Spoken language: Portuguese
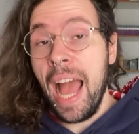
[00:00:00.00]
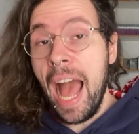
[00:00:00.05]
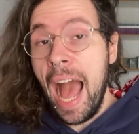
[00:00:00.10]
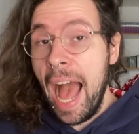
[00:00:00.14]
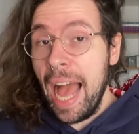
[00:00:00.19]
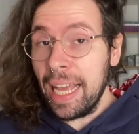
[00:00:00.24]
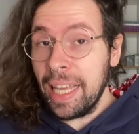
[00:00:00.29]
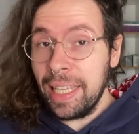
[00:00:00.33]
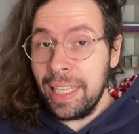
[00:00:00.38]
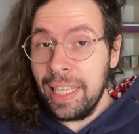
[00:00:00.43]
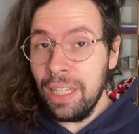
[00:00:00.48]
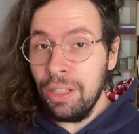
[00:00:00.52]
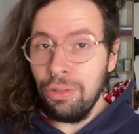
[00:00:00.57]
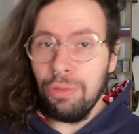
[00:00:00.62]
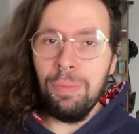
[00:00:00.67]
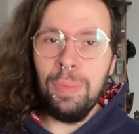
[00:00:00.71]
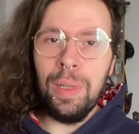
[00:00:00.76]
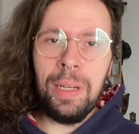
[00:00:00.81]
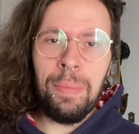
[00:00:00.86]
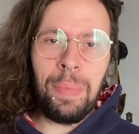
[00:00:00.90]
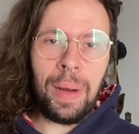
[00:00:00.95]
Aqui no
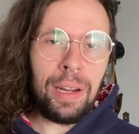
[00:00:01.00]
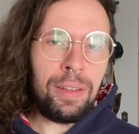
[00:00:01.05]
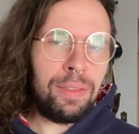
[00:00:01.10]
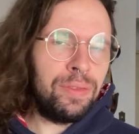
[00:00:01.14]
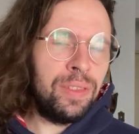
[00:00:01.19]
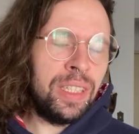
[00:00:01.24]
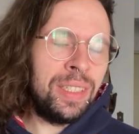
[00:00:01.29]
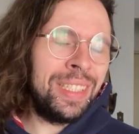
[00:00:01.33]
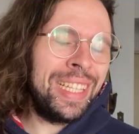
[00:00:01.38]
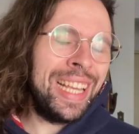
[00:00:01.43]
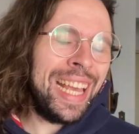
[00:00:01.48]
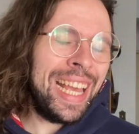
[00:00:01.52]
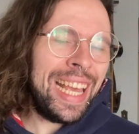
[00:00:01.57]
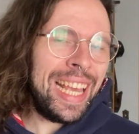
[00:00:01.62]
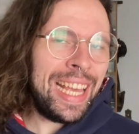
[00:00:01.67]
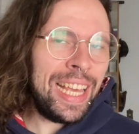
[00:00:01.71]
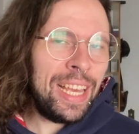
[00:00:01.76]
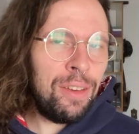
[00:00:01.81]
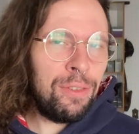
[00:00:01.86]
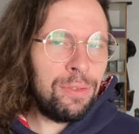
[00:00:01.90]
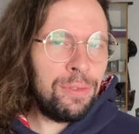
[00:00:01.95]
Blanc Parfum
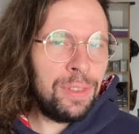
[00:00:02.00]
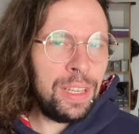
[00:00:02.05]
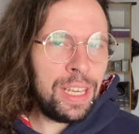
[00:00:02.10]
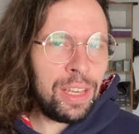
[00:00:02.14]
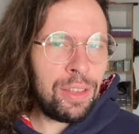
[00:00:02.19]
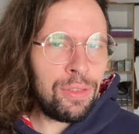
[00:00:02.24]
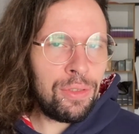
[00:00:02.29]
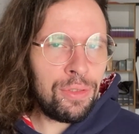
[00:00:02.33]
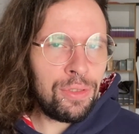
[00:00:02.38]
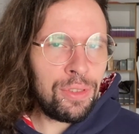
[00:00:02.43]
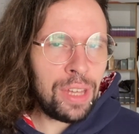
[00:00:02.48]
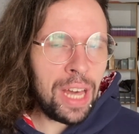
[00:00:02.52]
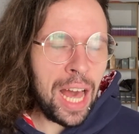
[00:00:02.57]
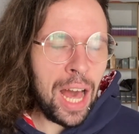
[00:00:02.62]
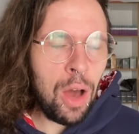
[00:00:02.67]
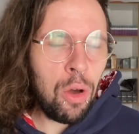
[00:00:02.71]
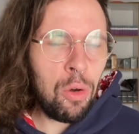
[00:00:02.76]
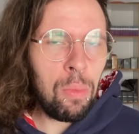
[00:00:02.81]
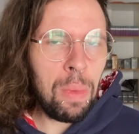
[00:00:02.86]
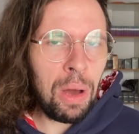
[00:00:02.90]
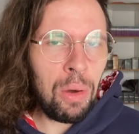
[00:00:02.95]
eu vejo já
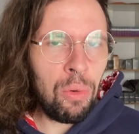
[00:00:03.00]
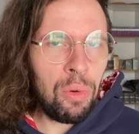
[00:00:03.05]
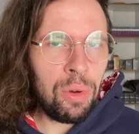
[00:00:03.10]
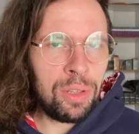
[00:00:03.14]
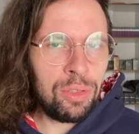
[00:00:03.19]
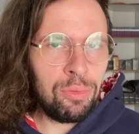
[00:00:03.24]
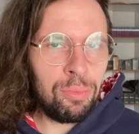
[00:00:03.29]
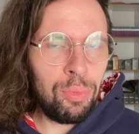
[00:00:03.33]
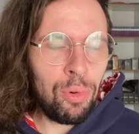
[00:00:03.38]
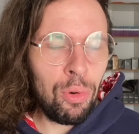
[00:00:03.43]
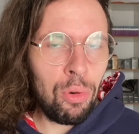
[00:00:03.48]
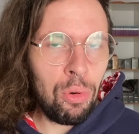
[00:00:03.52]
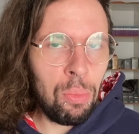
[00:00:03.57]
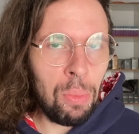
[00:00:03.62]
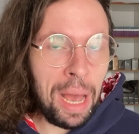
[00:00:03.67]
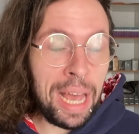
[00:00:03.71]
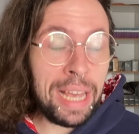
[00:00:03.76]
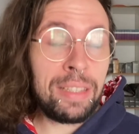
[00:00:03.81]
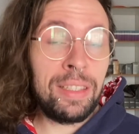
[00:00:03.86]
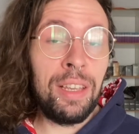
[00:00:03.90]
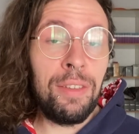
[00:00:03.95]
alguma coisa um pouco
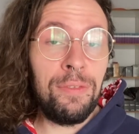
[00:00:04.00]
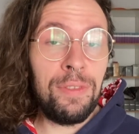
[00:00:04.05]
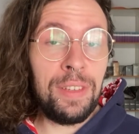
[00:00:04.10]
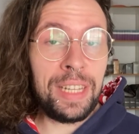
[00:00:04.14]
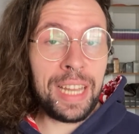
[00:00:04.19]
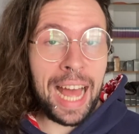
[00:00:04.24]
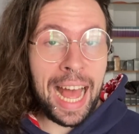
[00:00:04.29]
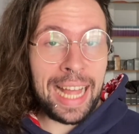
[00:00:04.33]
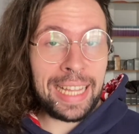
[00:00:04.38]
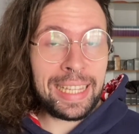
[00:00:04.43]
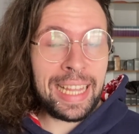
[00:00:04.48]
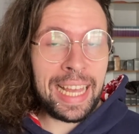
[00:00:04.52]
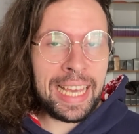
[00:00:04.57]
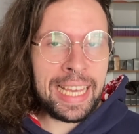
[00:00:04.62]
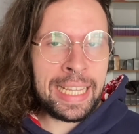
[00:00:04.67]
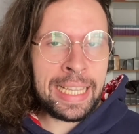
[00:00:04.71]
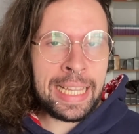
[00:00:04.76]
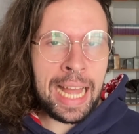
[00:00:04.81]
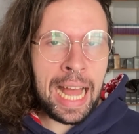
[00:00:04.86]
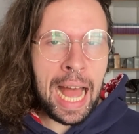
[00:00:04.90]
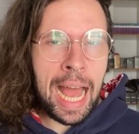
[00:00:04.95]
mais refinada
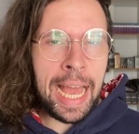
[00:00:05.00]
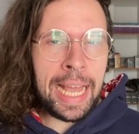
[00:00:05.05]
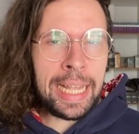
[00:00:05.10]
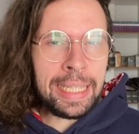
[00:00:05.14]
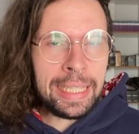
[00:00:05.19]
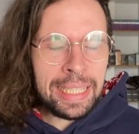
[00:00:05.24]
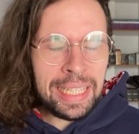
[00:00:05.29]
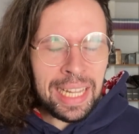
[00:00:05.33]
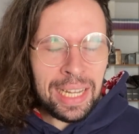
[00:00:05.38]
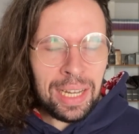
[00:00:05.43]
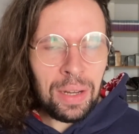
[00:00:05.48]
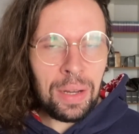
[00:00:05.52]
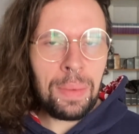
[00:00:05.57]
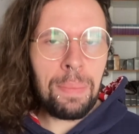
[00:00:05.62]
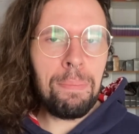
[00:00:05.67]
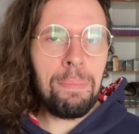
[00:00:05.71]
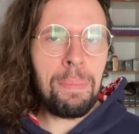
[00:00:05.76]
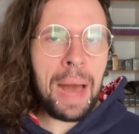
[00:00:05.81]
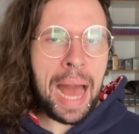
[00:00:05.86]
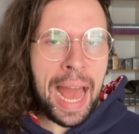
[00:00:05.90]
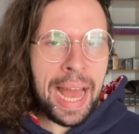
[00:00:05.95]
ainda, ainda
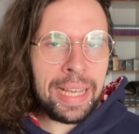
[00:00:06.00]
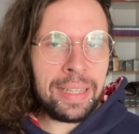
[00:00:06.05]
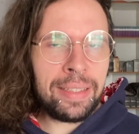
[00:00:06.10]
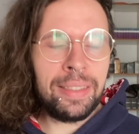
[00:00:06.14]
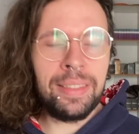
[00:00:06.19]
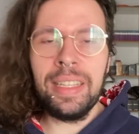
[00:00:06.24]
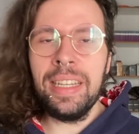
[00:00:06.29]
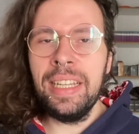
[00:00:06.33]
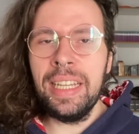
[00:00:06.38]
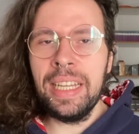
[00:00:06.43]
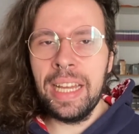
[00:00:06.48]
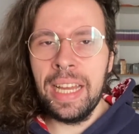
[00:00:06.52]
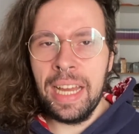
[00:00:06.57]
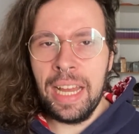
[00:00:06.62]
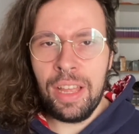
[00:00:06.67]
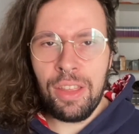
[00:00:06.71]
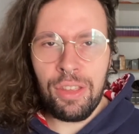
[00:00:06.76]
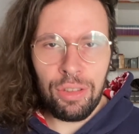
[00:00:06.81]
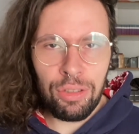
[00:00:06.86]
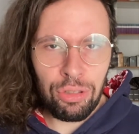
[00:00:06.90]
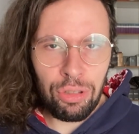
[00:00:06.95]
mais
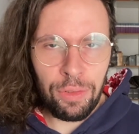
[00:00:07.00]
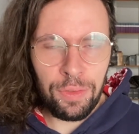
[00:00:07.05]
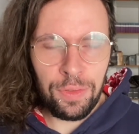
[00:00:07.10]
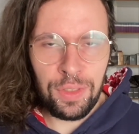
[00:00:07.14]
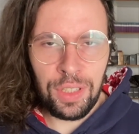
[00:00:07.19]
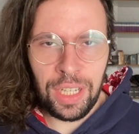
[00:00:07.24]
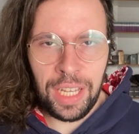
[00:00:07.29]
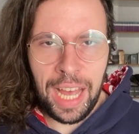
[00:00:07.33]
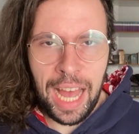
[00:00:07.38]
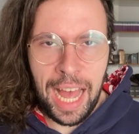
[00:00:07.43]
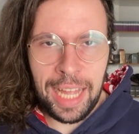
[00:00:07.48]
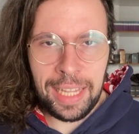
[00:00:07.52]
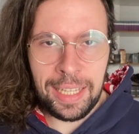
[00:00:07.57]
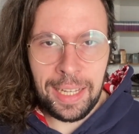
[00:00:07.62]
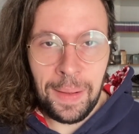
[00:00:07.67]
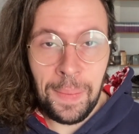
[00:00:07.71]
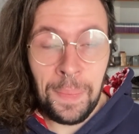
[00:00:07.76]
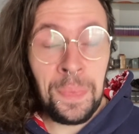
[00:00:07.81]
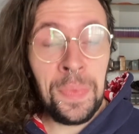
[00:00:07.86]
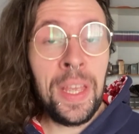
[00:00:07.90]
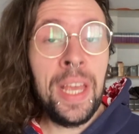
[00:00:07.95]
elegante e
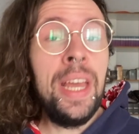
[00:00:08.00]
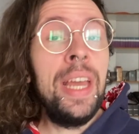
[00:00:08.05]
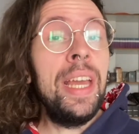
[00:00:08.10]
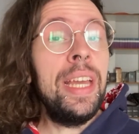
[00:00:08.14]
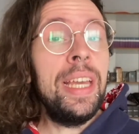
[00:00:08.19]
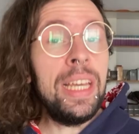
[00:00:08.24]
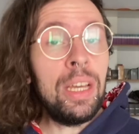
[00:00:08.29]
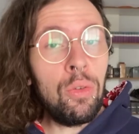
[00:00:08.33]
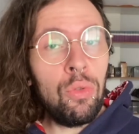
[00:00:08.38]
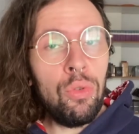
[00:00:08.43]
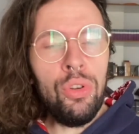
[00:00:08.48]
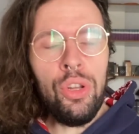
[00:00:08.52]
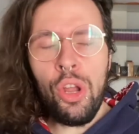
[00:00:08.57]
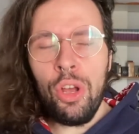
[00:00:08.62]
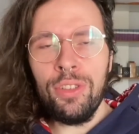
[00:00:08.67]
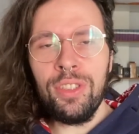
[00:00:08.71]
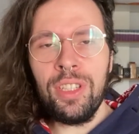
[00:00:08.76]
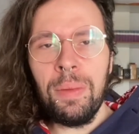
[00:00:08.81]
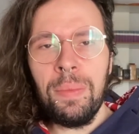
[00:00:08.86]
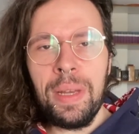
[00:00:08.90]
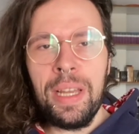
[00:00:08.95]
sofisticada e
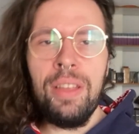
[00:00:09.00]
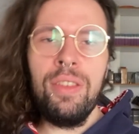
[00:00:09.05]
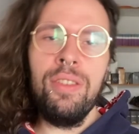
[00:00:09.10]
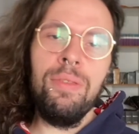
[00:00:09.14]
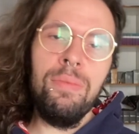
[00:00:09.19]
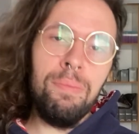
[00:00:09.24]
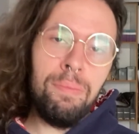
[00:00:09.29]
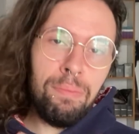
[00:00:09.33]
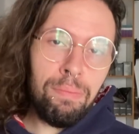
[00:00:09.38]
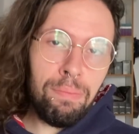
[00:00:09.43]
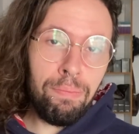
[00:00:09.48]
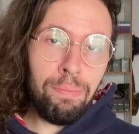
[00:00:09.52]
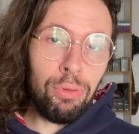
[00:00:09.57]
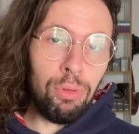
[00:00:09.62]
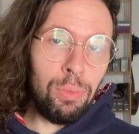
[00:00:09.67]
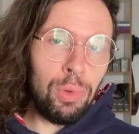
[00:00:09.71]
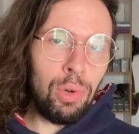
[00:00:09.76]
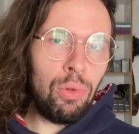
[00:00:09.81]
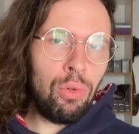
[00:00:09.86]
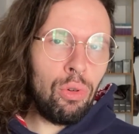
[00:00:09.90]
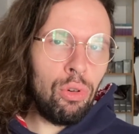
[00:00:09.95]
curiosamente Pro
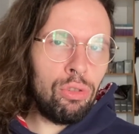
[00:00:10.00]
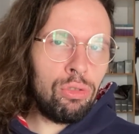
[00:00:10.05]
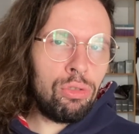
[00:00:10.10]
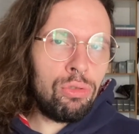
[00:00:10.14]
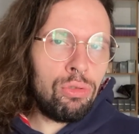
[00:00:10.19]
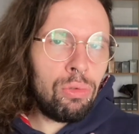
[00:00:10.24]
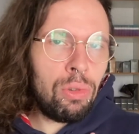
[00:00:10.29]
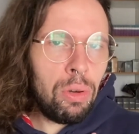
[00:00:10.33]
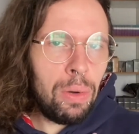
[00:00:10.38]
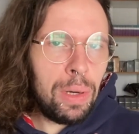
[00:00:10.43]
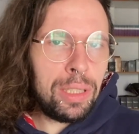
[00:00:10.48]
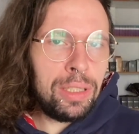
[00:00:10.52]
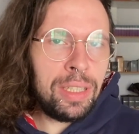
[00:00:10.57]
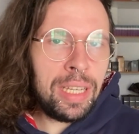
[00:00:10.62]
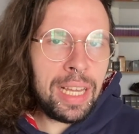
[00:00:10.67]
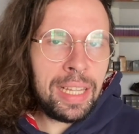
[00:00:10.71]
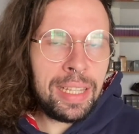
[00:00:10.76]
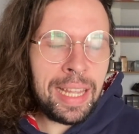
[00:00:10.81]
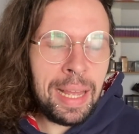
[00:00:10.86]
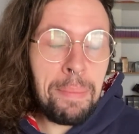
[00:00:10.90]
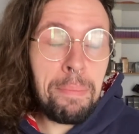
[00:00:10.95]
meu gosto, eu achei
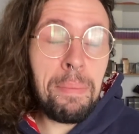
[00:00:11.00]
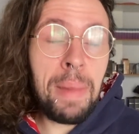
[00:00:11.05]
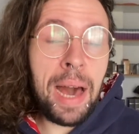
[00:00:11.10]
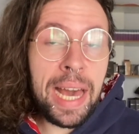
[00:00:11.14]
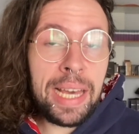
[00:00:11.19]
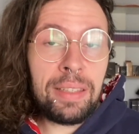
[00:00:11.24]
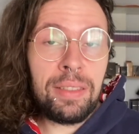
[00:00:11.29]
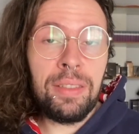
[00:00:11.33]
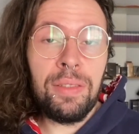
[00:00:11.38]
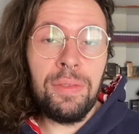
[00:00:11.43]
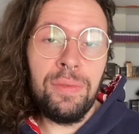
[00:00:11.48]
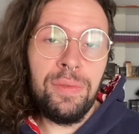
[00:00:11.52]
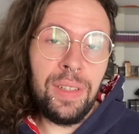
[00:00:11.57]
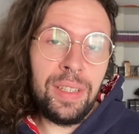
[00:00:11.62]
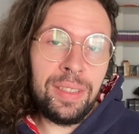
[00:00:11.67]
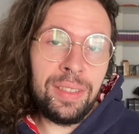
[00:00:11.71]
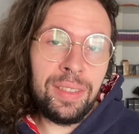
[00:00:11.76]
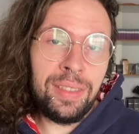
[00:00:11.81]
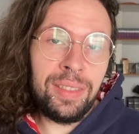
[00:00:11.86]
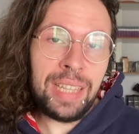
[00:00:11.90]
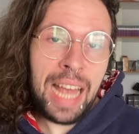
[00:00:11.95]
até mais
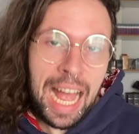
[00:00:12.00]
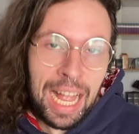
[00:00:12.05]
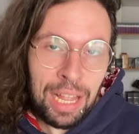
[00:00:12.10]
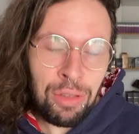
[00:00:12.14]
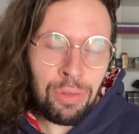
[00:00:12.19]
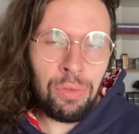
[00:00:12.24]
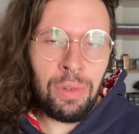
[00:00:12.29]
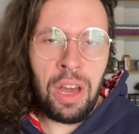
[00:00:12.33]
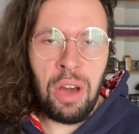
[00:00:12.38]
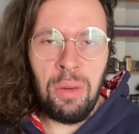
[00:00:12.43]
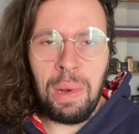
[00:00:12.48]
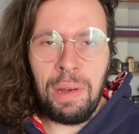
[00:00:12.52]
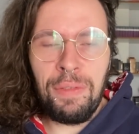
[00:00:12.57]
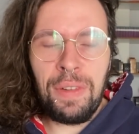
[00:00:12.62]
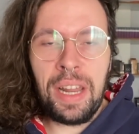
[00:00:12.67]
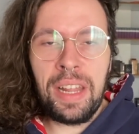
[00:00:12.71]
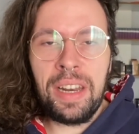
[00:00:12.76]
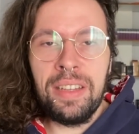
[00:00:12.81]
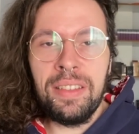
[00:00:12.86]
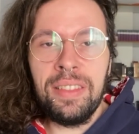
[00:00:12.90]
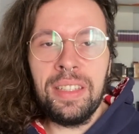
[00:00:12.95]
versátil. É uma
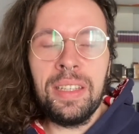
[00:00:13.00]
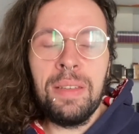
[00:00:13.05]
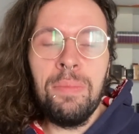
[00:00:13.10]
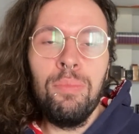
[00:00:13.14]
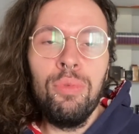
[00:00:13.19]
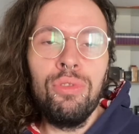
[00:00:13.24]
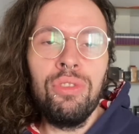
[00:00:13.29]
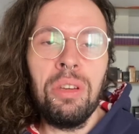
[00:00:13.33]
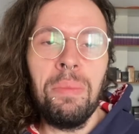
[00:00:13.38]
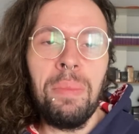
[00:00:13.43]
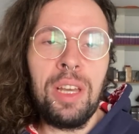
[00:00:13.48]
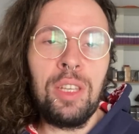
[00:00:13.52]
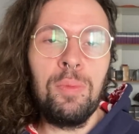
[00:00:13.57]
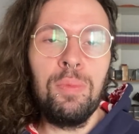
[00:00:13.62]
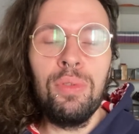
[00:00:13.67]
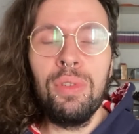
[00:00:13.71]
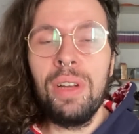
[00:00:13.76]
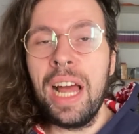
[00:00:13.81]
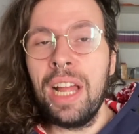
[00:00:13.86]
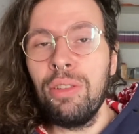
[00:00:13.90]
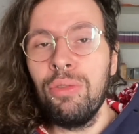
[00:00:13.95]
fragrância que puxa mais
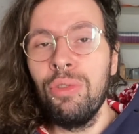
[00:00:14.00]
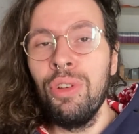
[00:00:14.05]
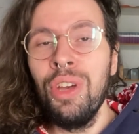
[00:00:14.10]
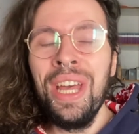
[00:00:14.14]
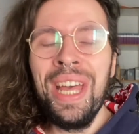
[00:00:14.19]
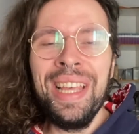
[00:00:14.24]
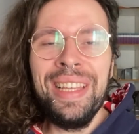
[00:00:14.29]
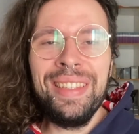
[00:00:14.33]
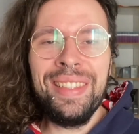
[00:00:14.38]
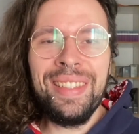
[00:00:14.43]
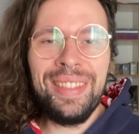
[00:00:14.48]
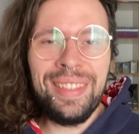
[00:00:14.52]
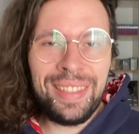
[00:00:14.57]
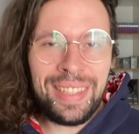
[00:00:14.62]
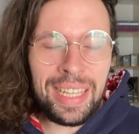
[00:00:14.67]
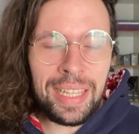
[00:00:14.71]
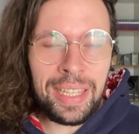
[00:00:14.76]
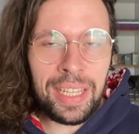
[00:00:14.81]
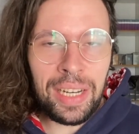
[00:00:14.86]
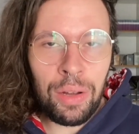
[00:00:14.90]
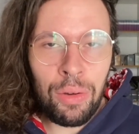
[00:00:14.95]
pro lado
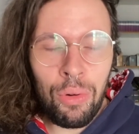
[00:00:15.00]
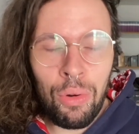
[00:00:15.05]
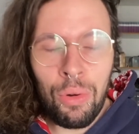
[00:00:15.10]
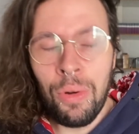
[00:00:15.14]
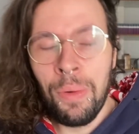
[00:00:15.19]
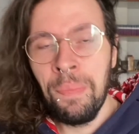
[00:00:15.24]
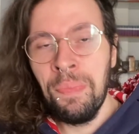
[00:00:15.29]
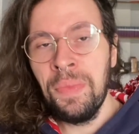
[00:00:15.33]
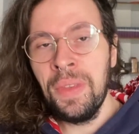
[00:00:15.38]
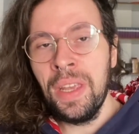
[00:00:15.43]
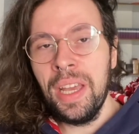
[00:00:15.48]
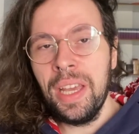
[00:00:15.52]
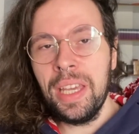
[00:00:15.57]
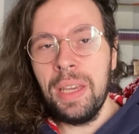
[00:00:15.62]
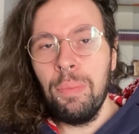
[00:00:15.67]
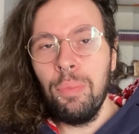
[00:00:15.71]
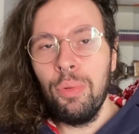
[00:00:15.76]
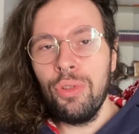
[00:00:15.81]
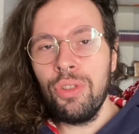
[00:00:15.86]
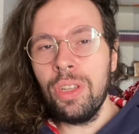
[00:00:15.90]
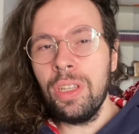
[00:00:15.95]
cítrico, que
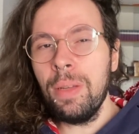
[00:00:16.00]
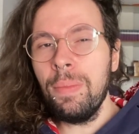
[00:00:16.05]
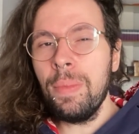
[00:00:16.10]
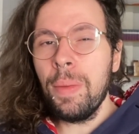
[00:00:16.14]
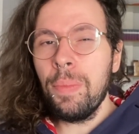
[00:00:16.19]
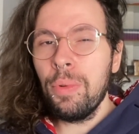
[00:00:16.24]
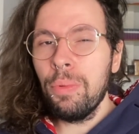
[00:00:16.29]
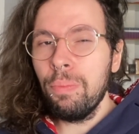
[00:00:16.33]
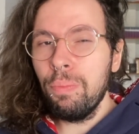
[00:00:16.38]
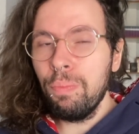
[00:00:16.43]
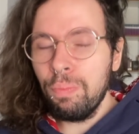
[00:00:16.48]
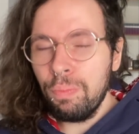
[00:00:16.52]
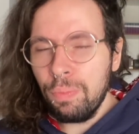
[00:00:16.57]
puxa também para um